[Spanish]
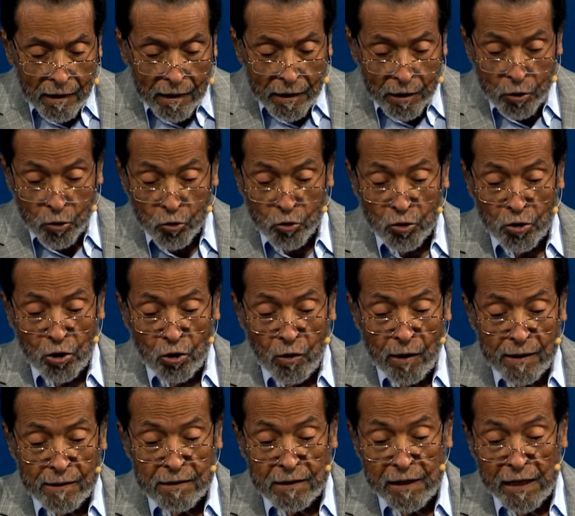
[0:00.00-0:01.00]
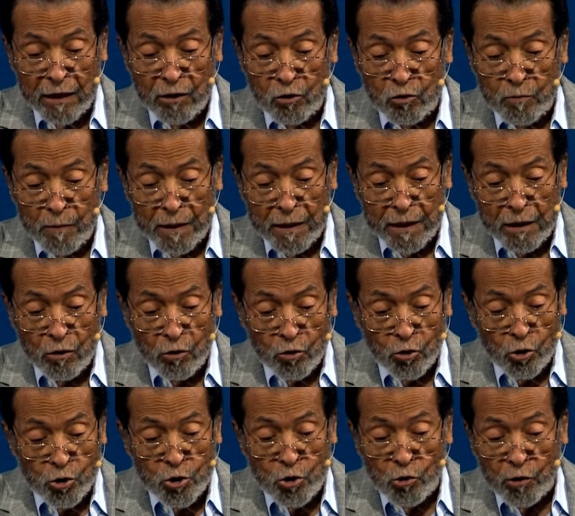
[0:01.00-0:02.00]
y uno de los ancianos me dijo,
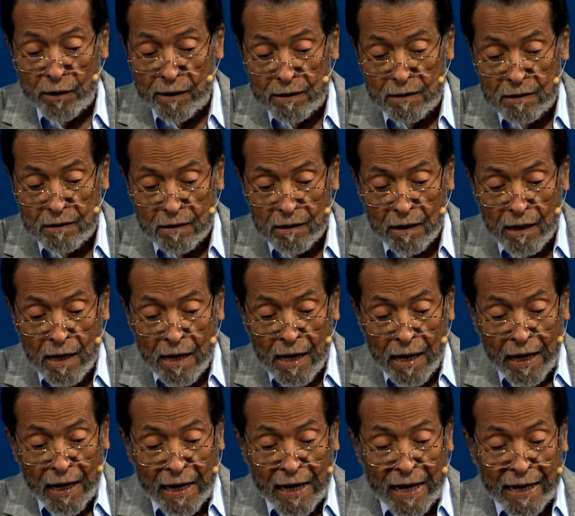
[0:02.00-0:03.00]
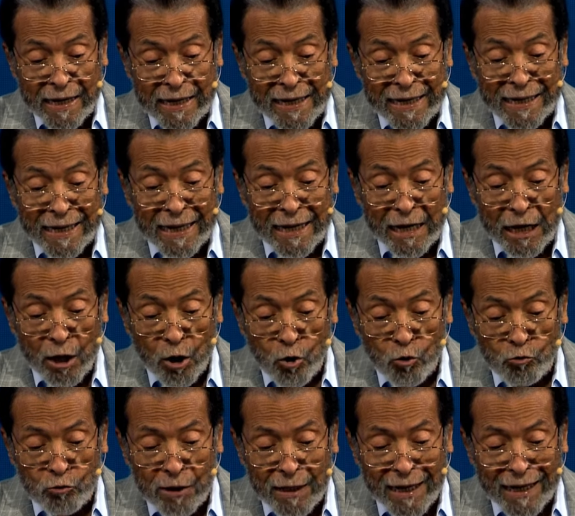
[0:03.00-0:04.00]
no llores, he aquí que el
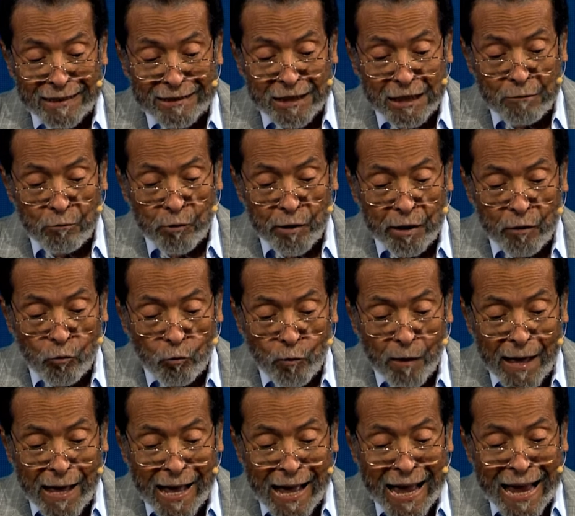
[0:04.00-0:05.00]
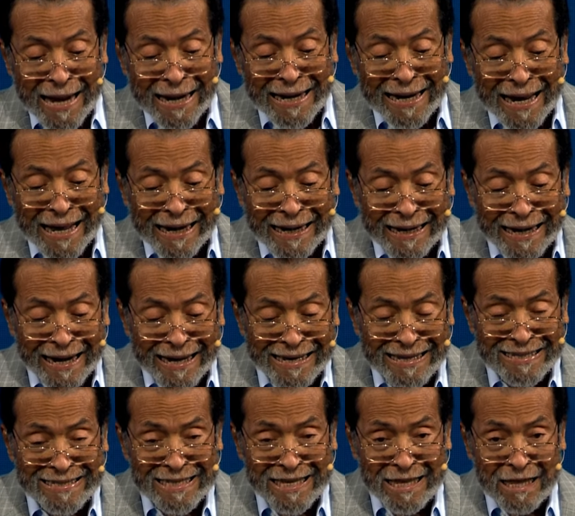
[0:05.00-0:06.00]
león de la tribu de Judá, la
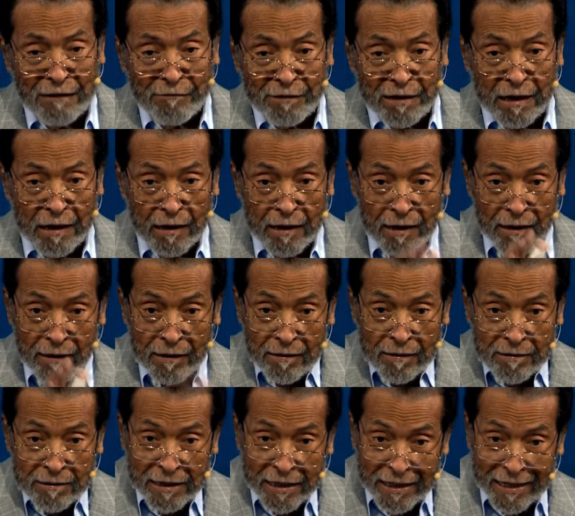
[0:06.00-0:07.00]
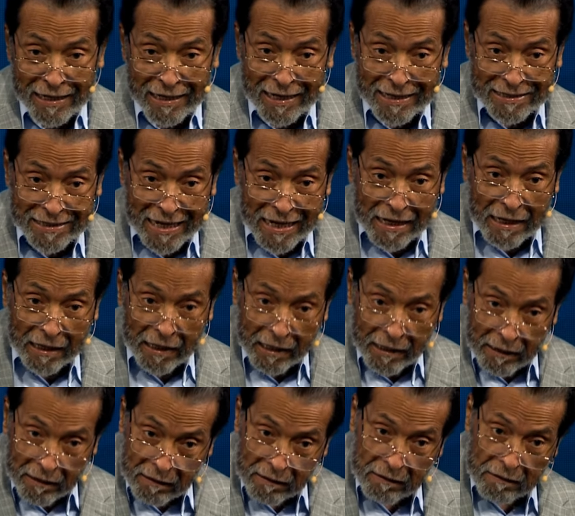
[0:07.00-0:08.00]
raíz de David, tiene la
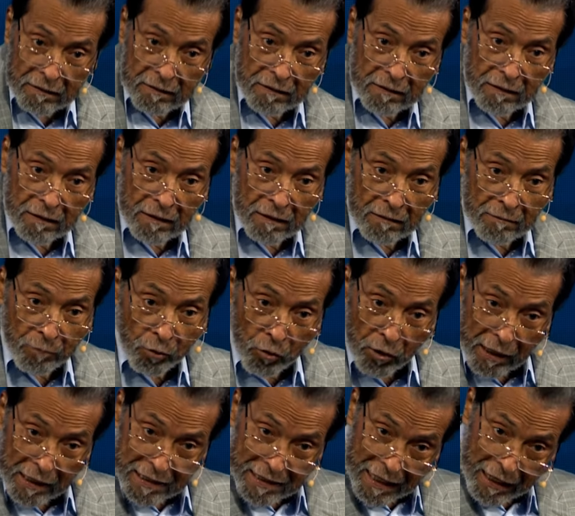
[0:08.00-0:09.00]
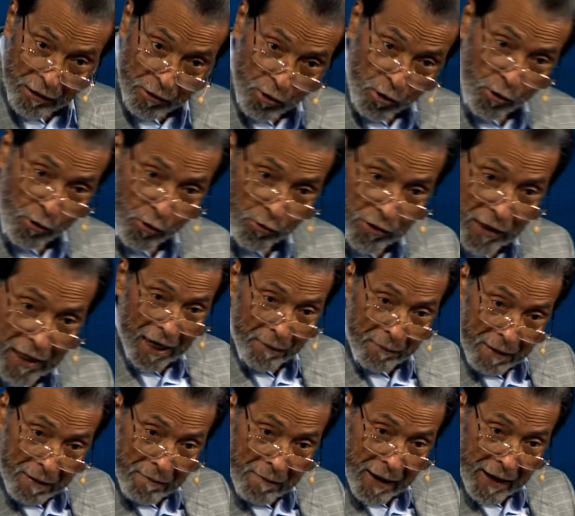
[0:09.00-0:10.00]
sangre, porque salió la
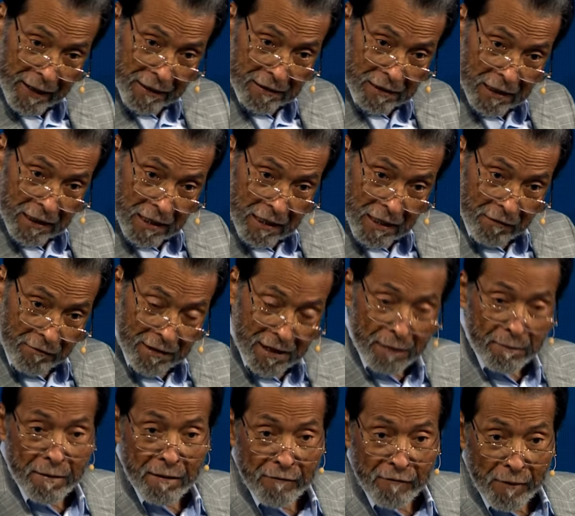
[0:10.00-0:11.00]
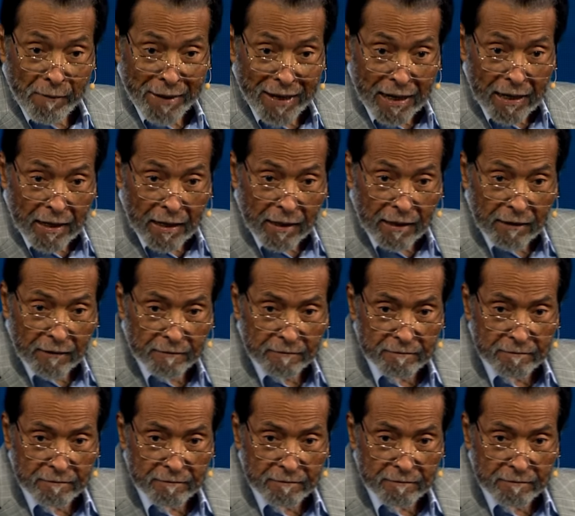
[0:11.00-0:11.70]
misma gente de David, la misma familia.